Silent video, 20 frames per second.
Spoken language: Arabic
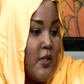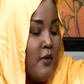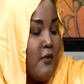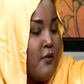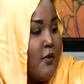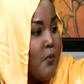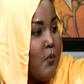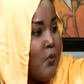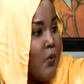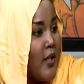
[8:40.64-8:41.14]

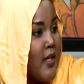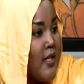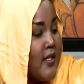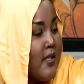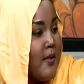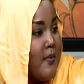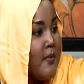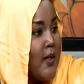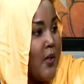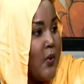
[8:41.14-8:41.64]
في
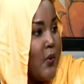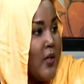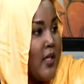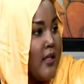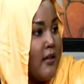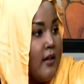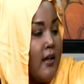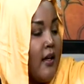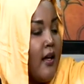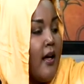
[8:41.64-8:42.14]
مناسبة أو
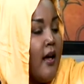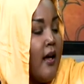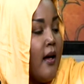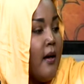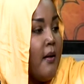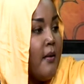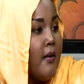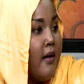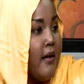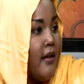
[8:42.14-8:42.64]
كذا
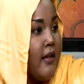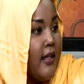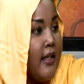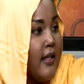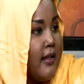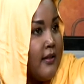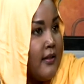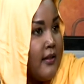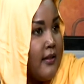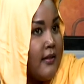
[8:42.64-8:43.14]

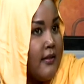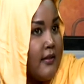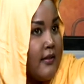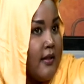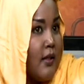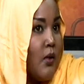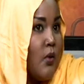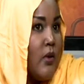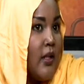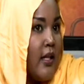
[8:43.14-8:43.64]
يعني
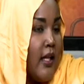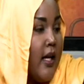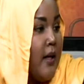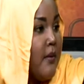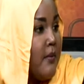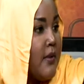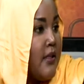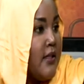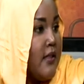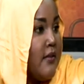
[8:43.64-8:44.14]
تقول
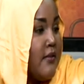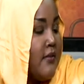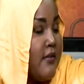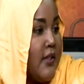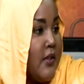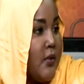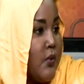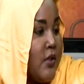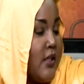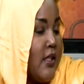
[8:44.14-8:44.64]
أحمدي
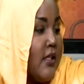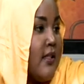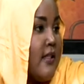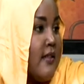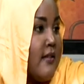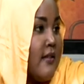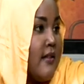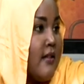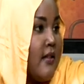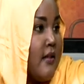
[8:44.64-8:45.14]
في وجهة نظري